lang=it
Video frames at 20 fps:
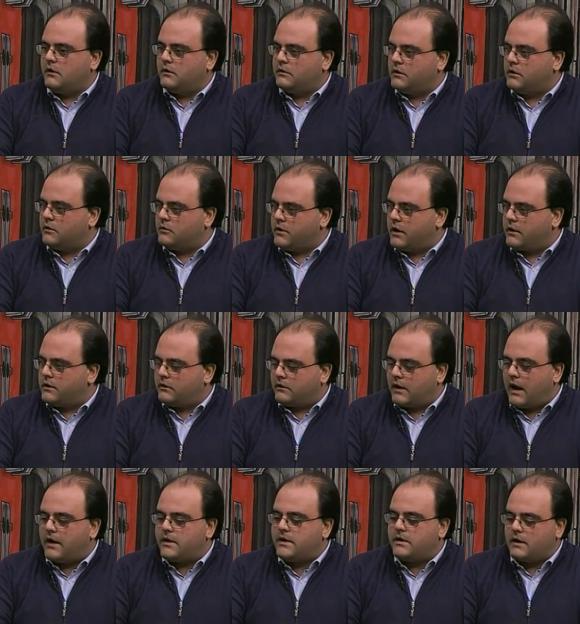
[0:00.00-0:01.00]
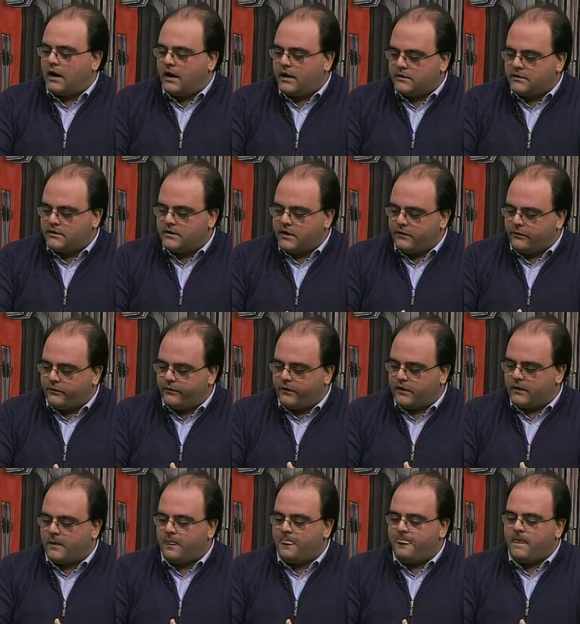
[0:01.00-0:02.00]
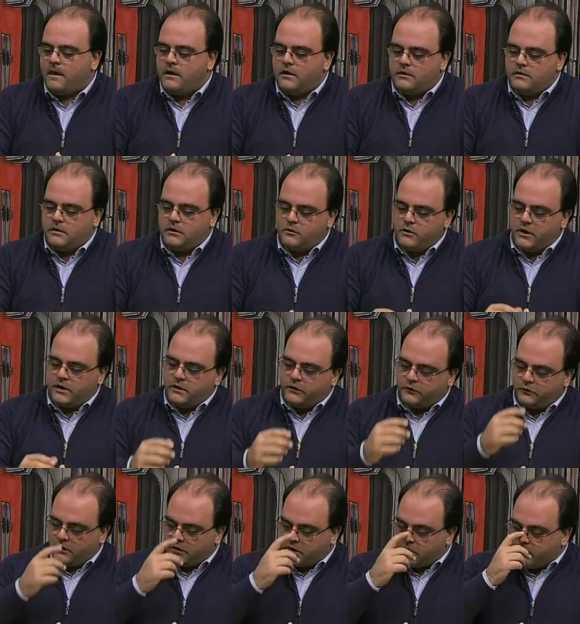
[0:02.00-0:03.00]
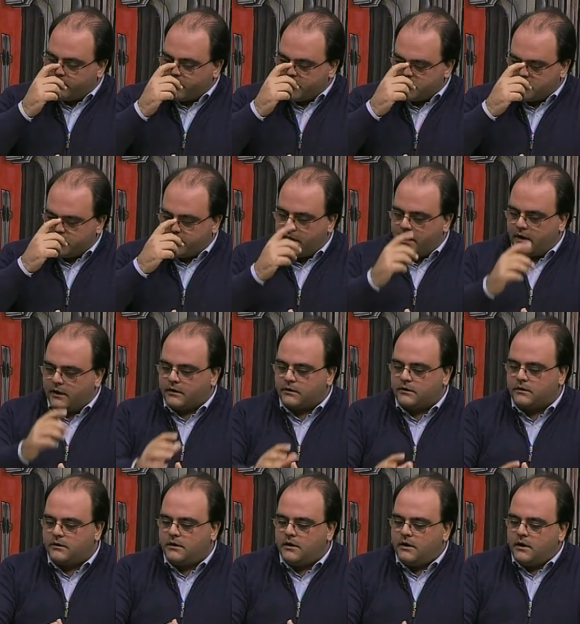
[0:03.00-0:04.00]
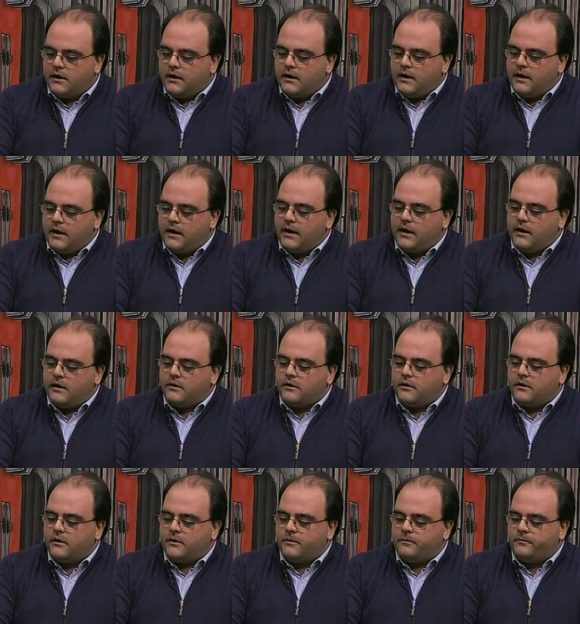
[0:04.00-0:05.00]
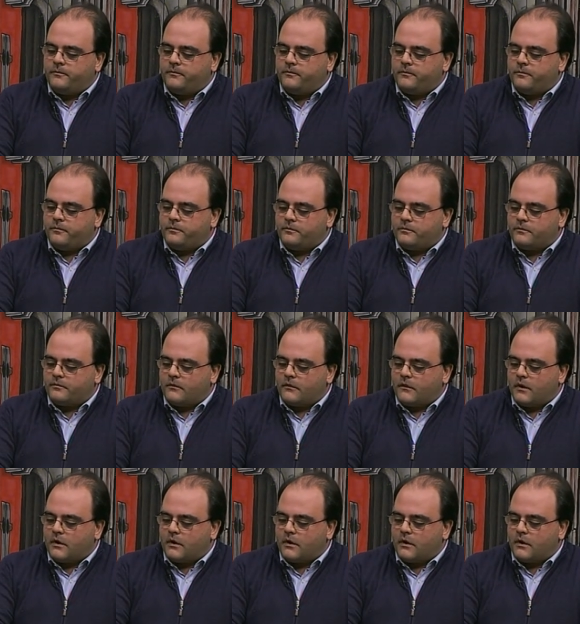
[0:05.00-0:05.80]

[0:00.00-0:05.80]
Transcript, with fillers: di cui I ITF, ITF, di cui adesso anch'io faccio parte. E um,